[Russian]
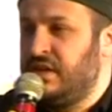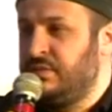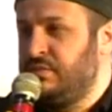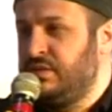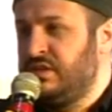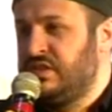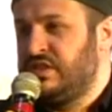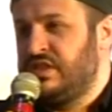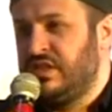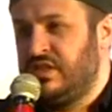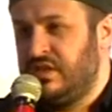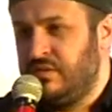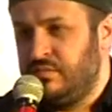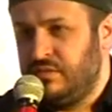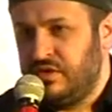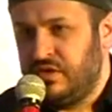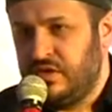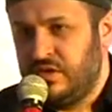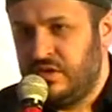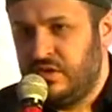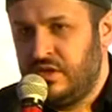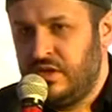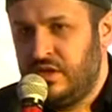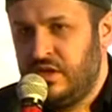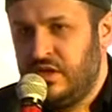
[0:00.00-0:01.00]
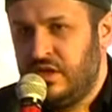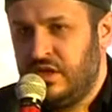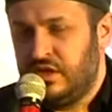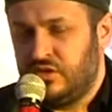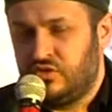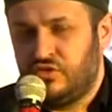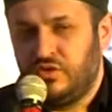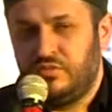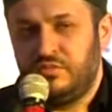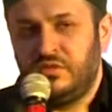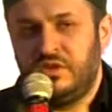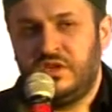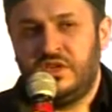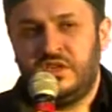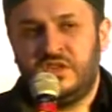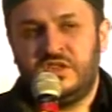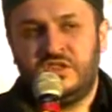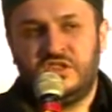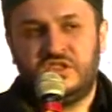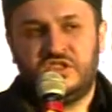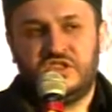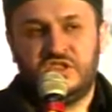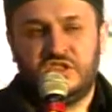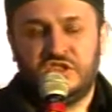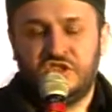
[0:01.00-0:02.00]
об исламе особенно
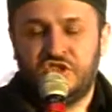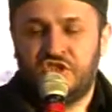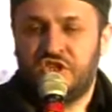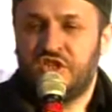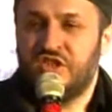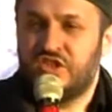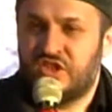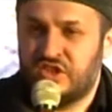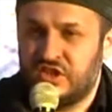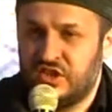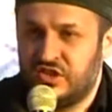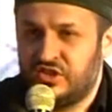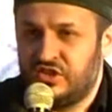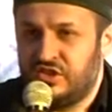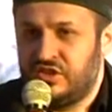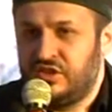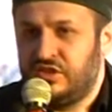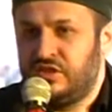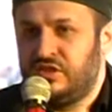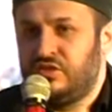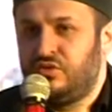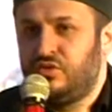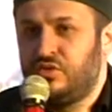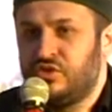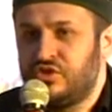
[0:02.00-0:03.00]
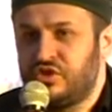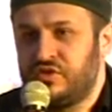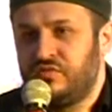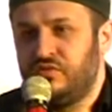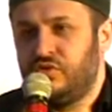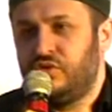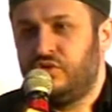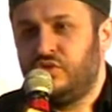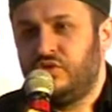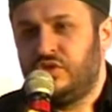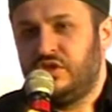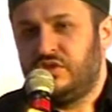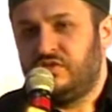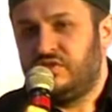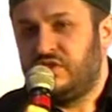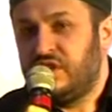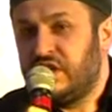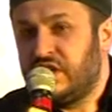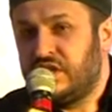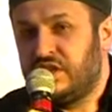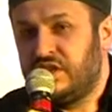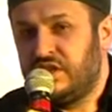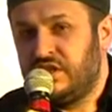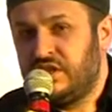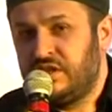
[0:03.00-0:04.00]
из женской среды тоже выходят
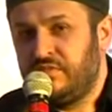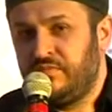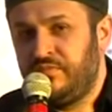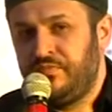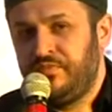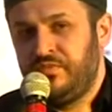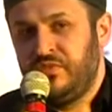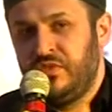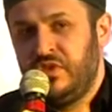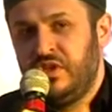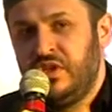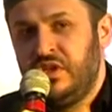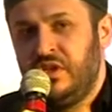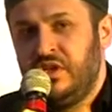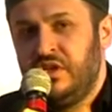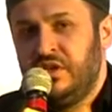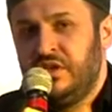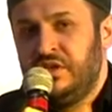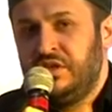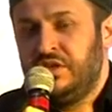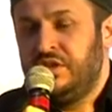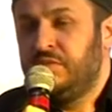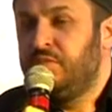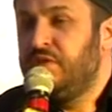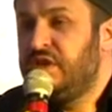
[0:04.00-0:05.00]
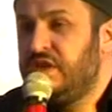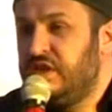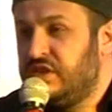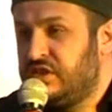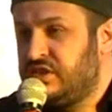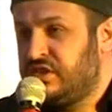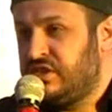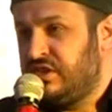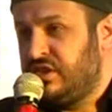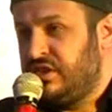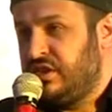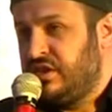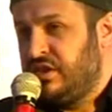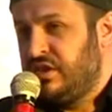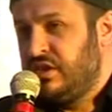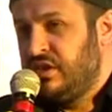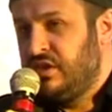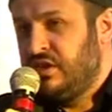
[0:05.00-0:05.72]
всякие небылицы,